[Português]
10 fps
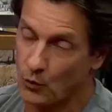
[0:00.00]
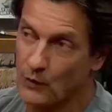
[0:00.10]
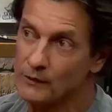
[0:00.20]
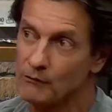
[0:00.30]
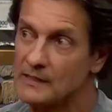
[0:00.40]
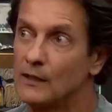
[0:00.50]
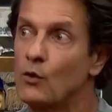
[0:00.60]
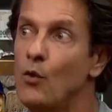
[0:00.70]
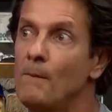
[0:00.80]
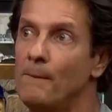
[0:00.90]
Quando uma, você
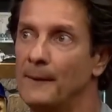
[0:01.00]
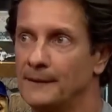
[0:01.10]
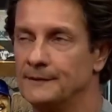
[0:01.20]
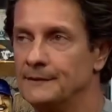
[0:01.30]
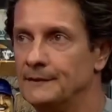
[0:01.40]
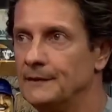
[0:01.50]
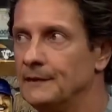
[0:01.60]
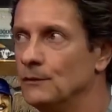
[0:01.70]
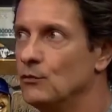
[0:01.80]
acabaram compra... Acabaram meio com a graça. Por né?